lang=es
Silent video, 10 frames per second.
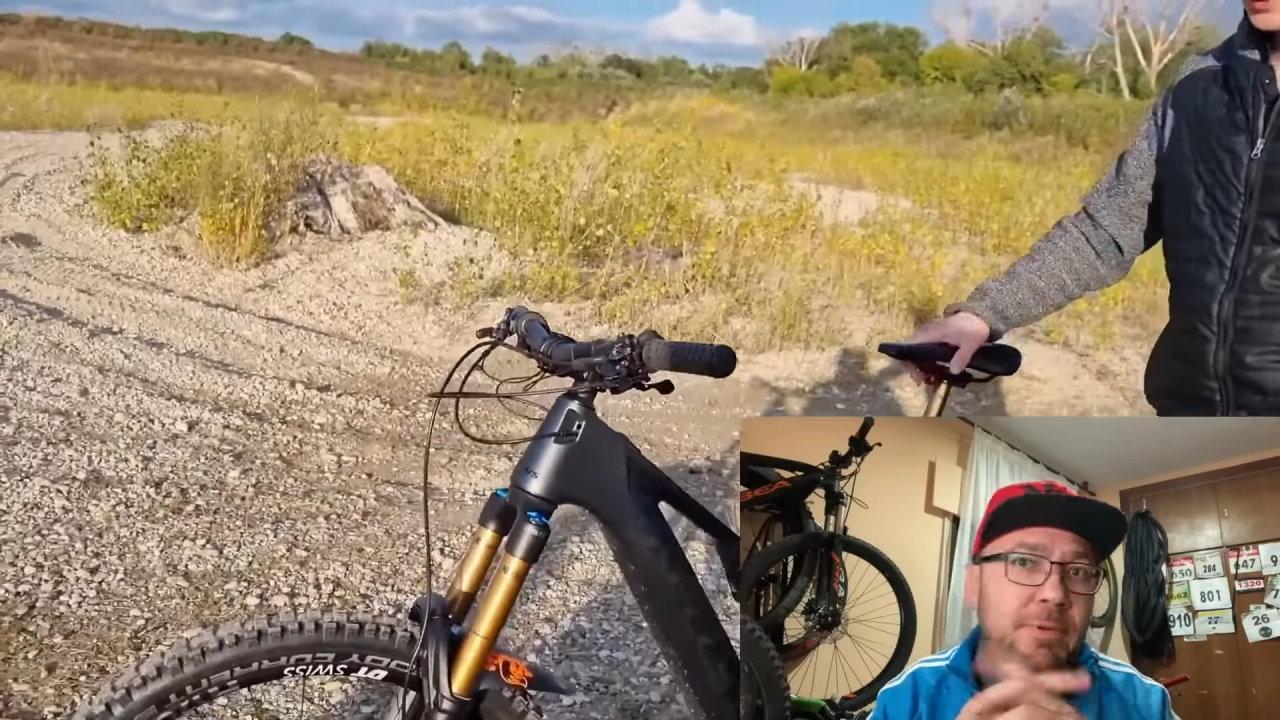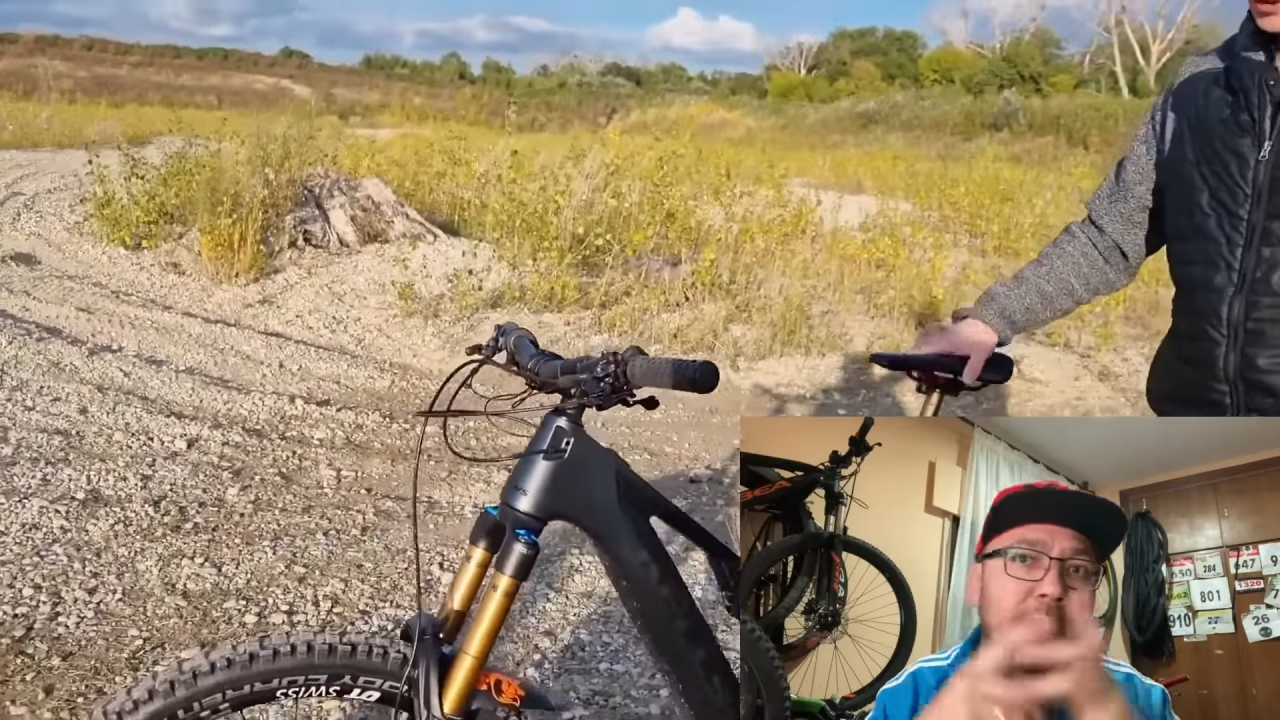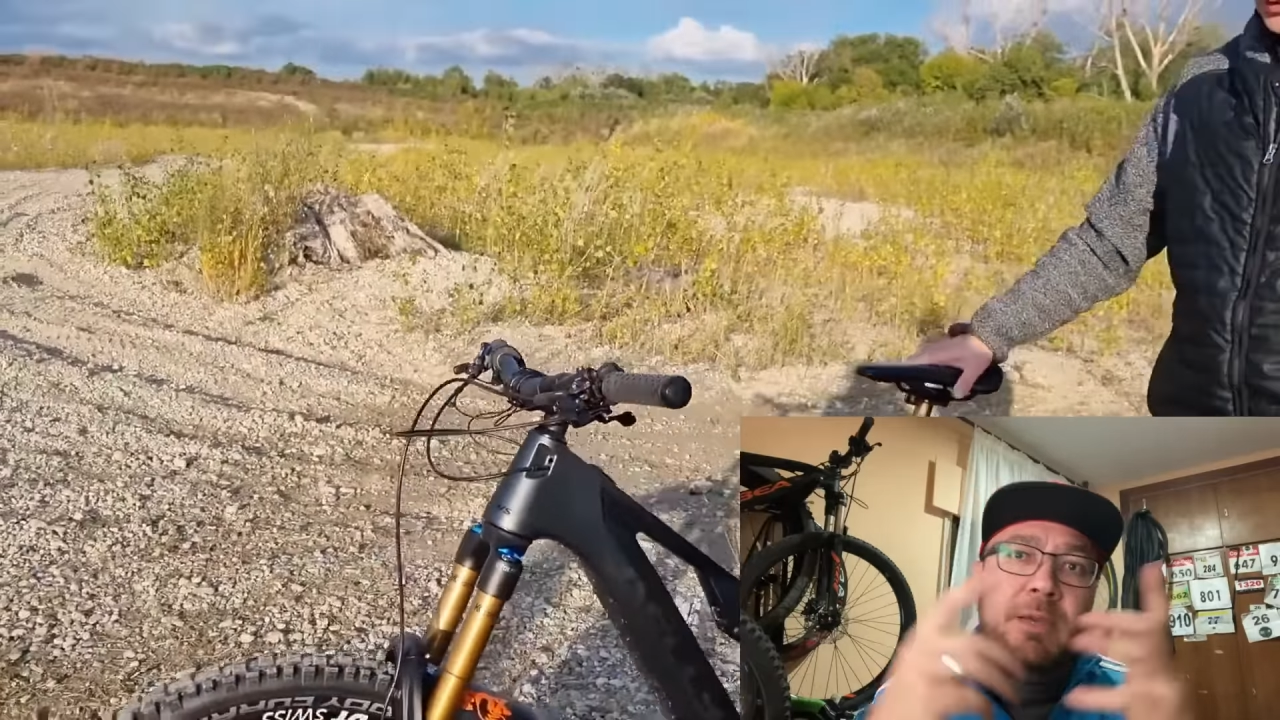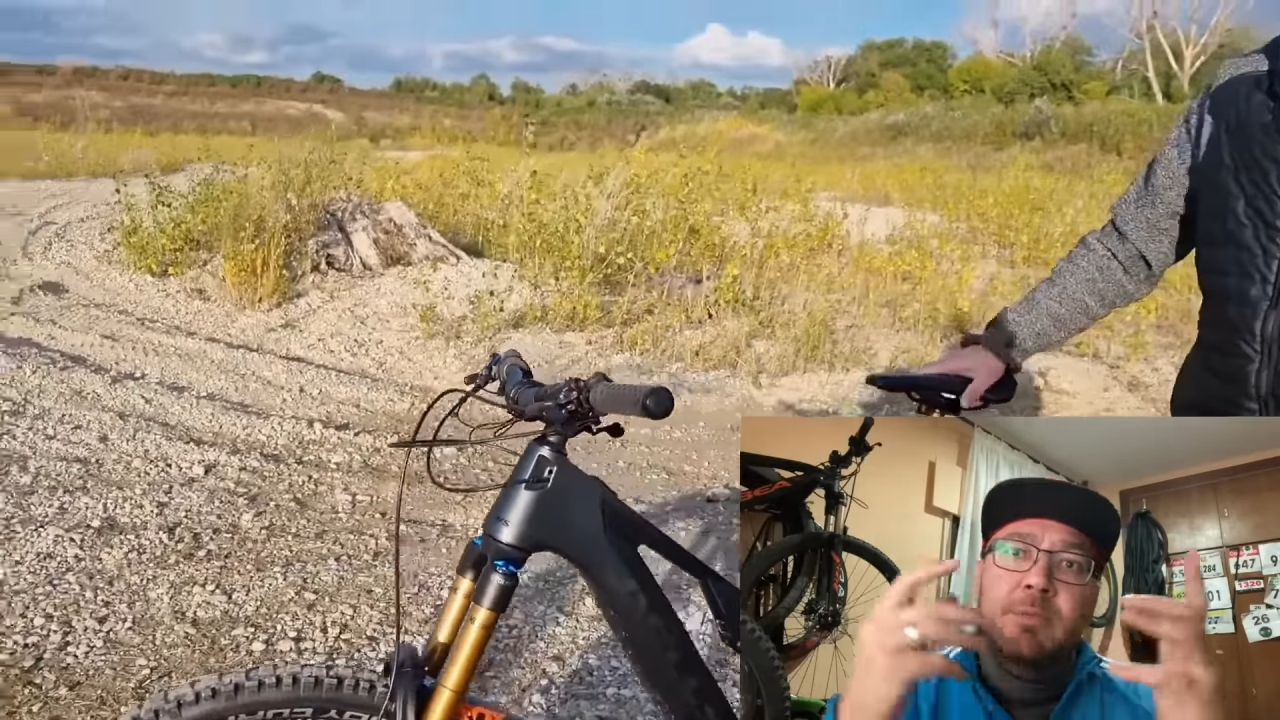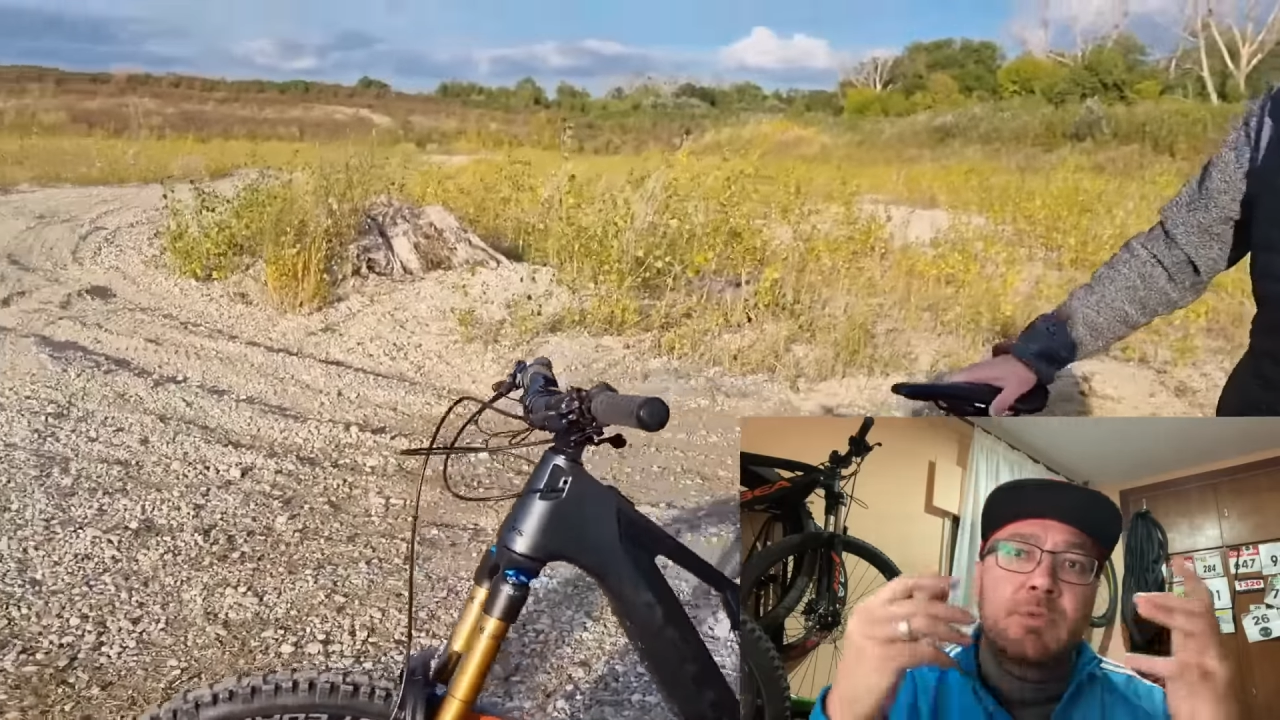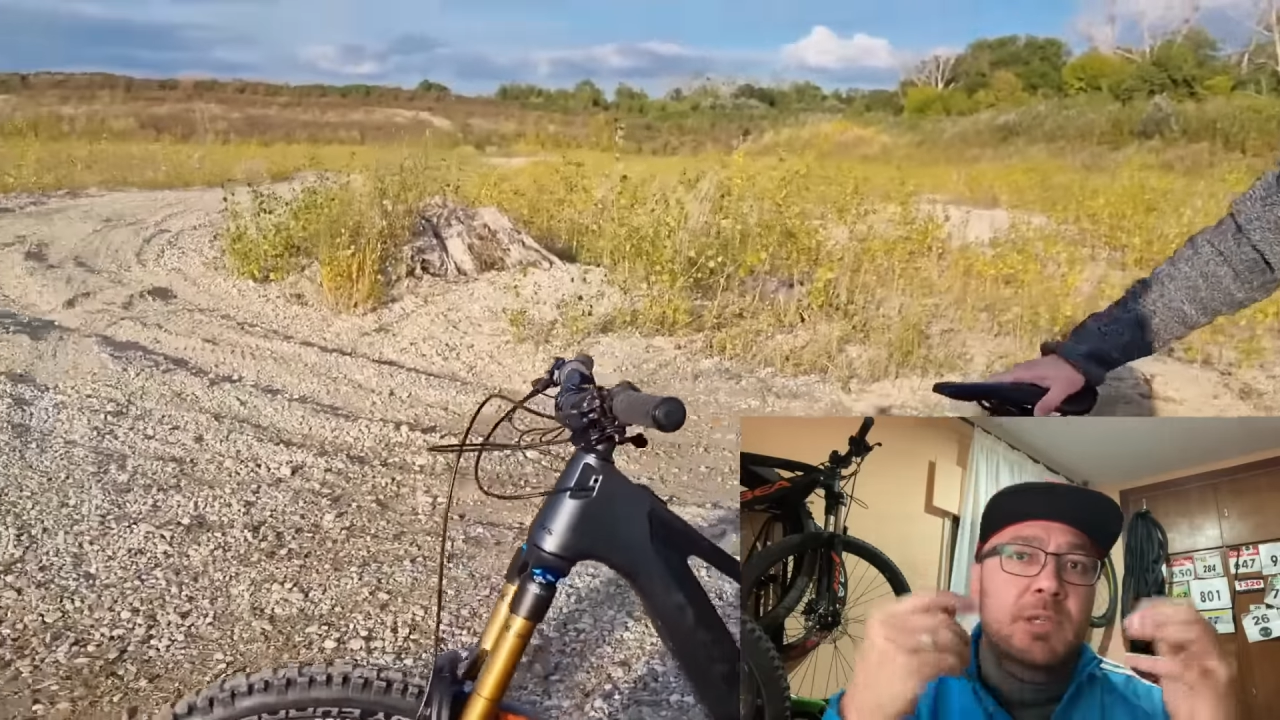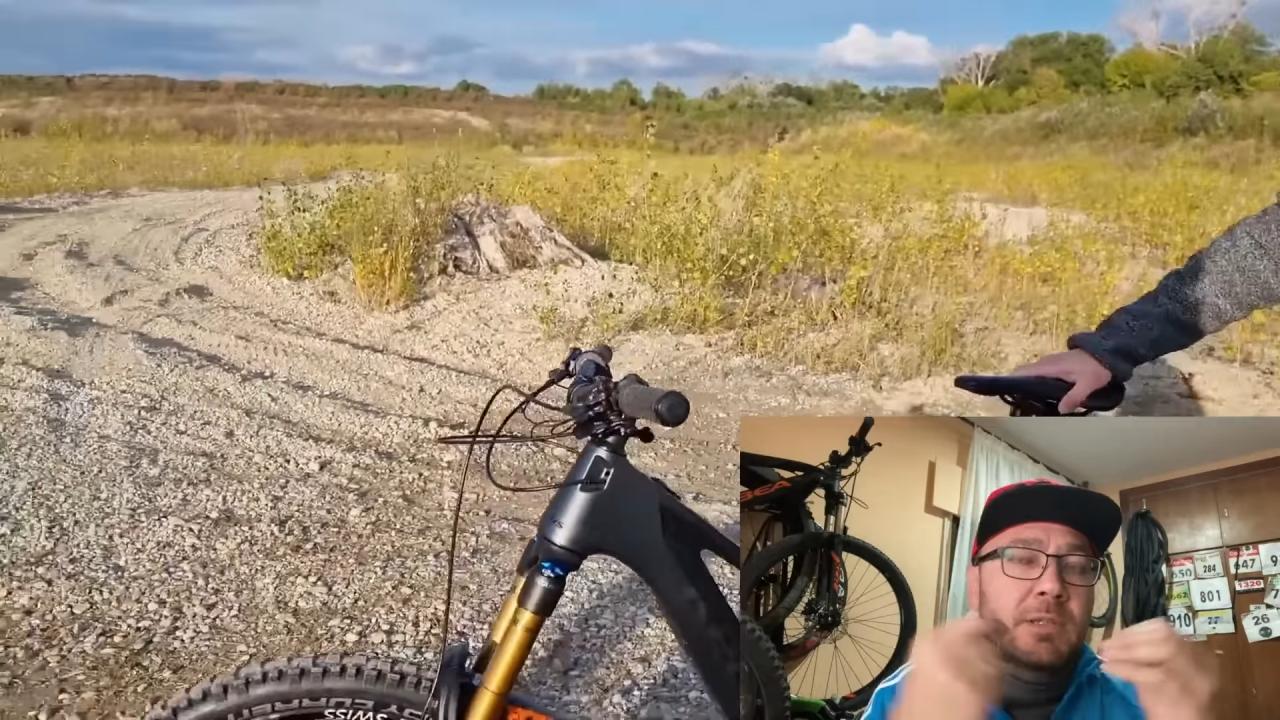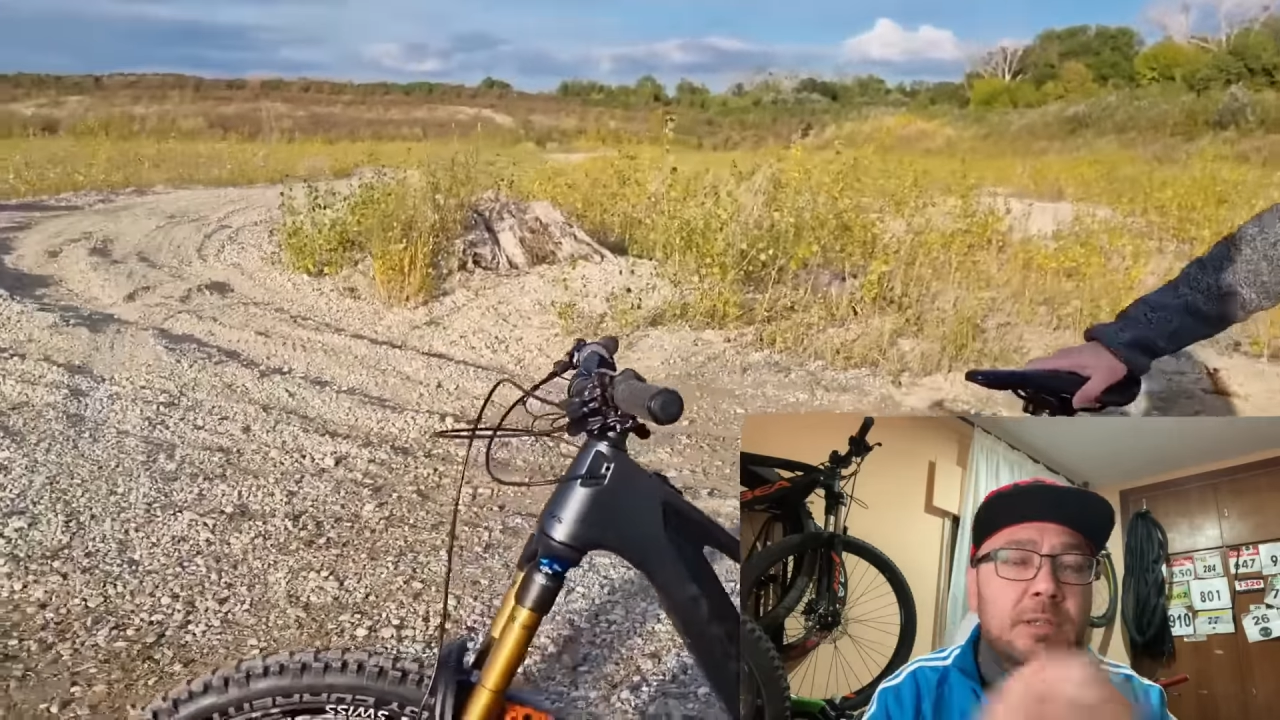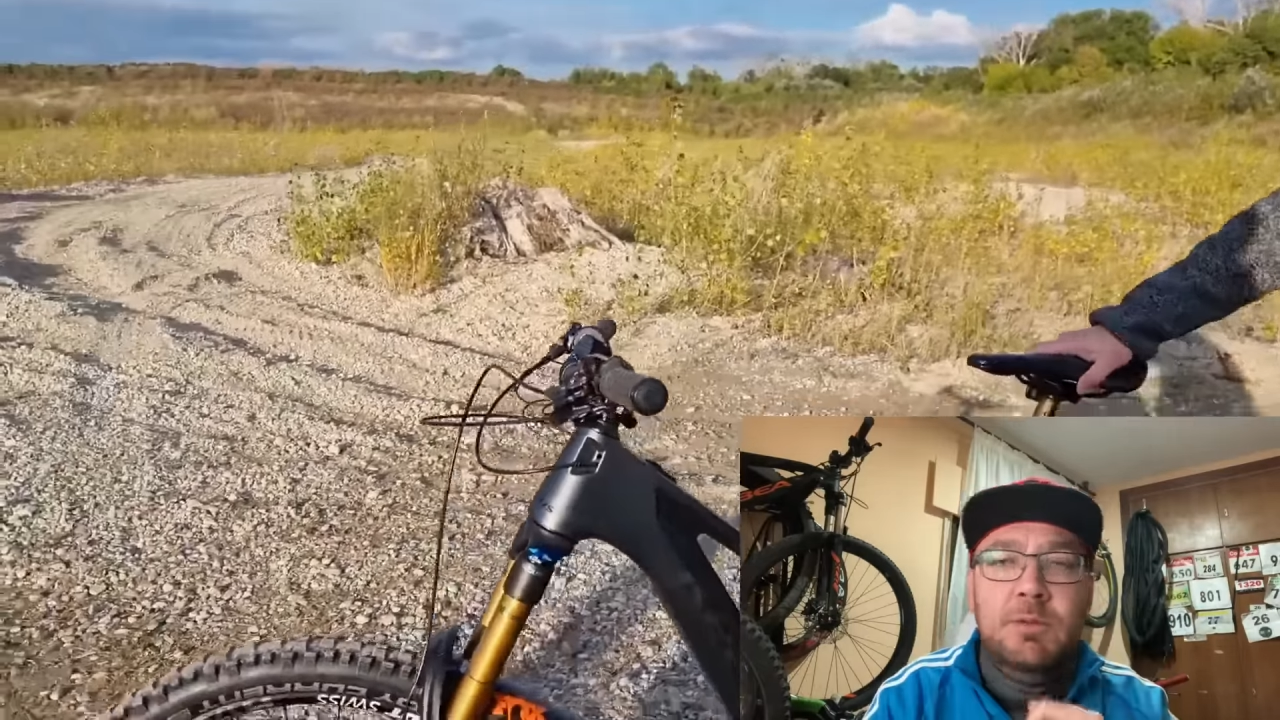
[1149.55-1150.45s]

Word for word: que hay muchas,